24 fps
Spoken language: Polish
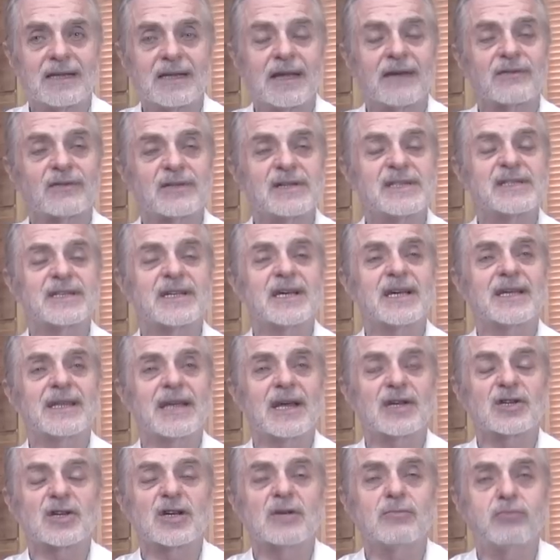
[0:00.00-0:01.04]
na wszystkich
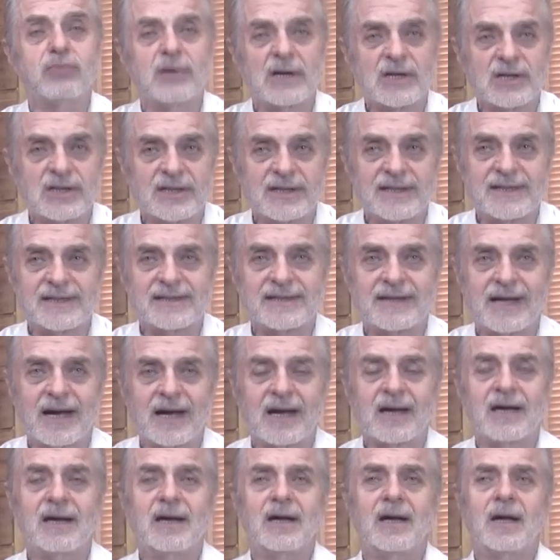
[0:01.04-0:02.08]
naszych
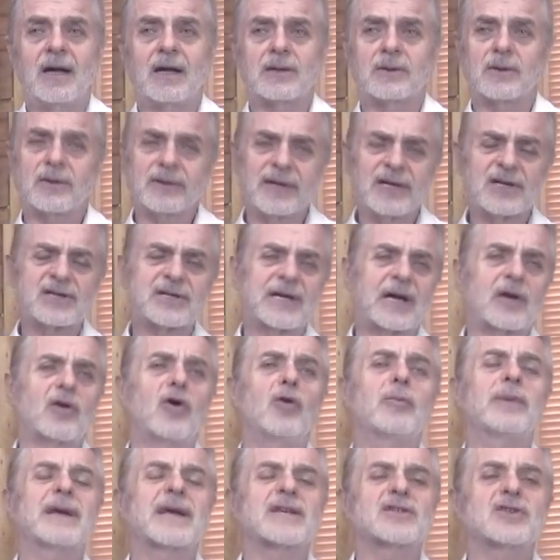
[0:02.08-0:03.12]
płaszczyznach. To też tak
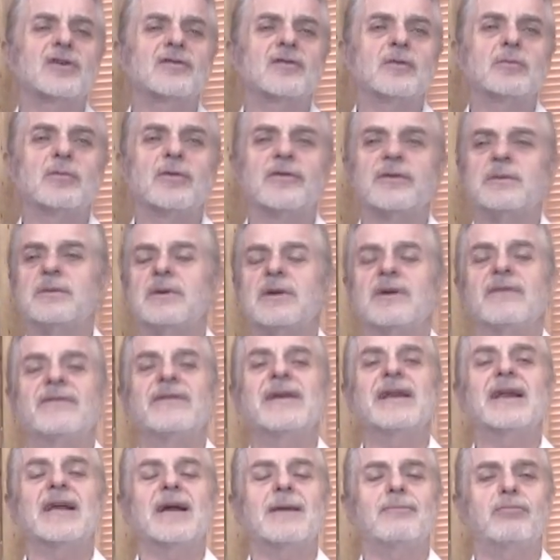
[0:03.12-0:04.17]
obrazowo mówimy:
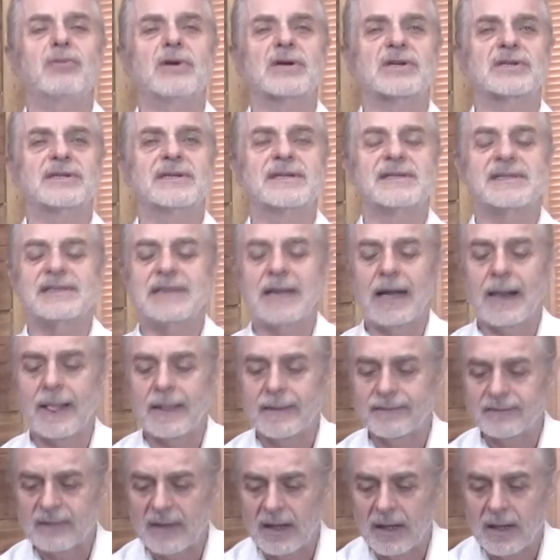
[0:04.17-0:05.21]
wielka płaszczyzna
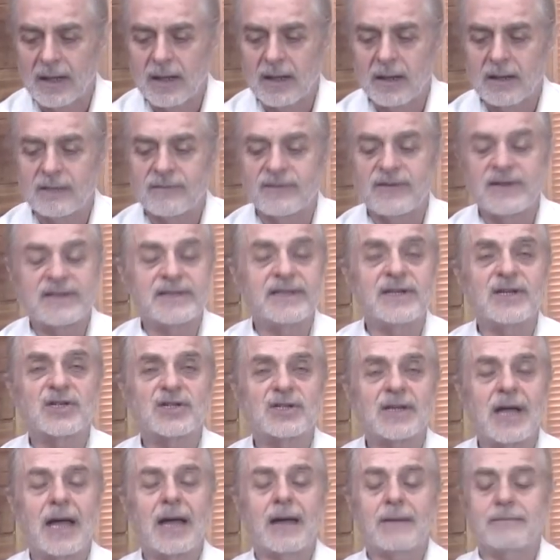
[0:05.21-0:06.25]

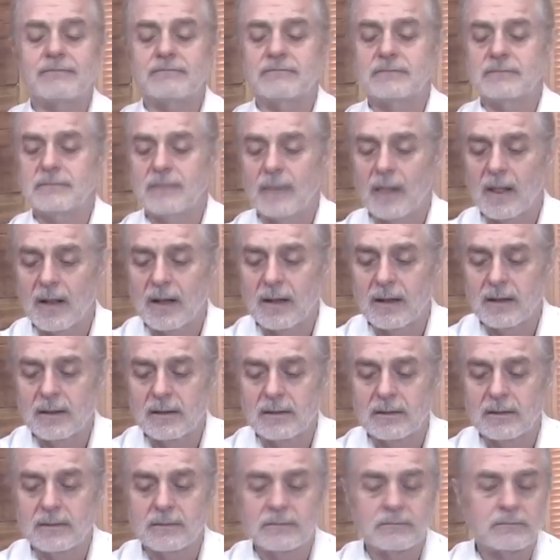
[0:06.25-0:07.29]
fizyczna,
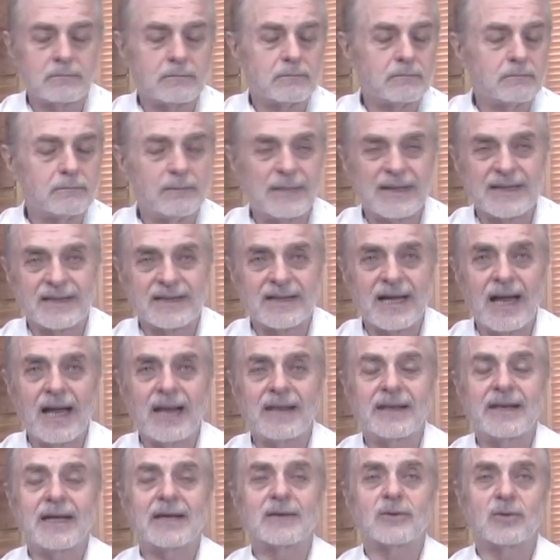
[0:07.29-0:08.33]

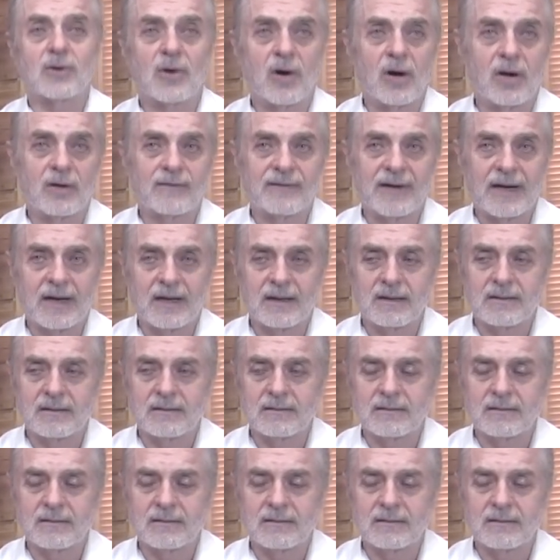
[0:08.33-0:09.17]
mentalna, duchowa.